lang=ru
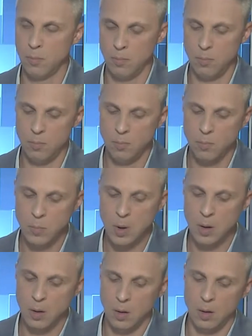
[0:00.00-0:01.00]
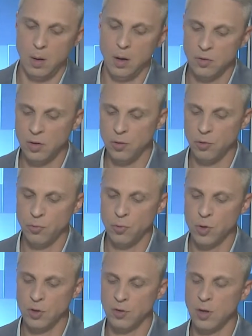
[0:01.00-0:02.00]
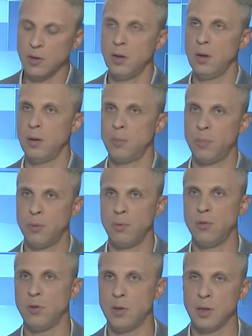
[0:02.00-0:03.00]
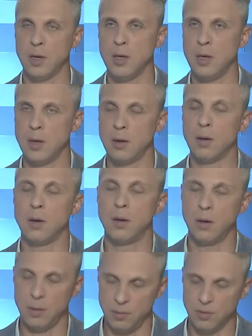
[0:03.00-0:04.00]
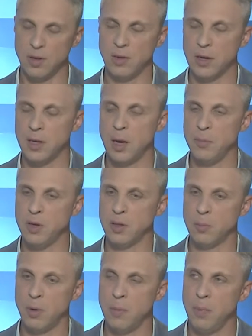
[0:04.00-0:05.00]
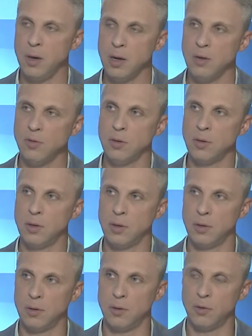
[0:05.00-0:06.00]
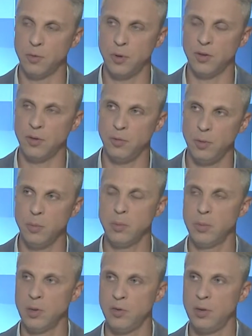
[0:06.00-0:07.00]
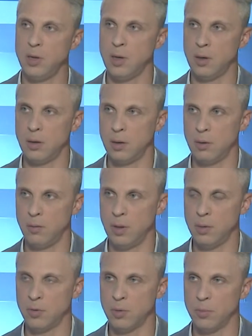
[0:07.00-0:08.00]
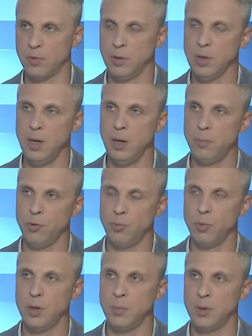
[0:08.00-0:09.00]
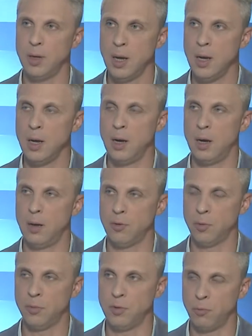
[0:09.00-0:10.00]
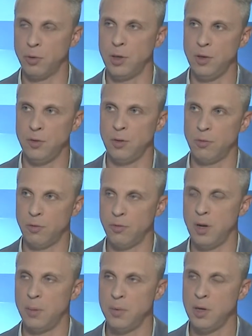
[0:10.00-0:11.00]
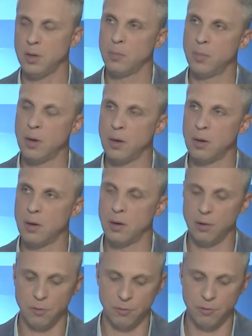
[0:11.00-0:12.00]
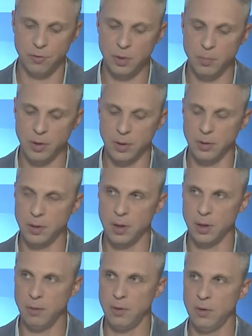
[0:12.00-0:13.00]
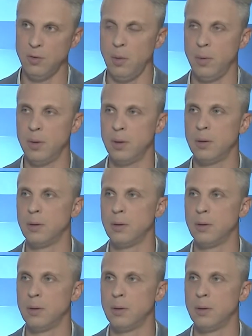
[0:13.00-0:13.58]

Угу. Алексей Владимирович, вы уже сказали приблизительно, какие, сказали, какие объекты были показаны в Спас Ефимовом монастыре, в Владимирском Централе. Почему именно, а, собственно, вот эти два объекта были выбраны? Какова цель была?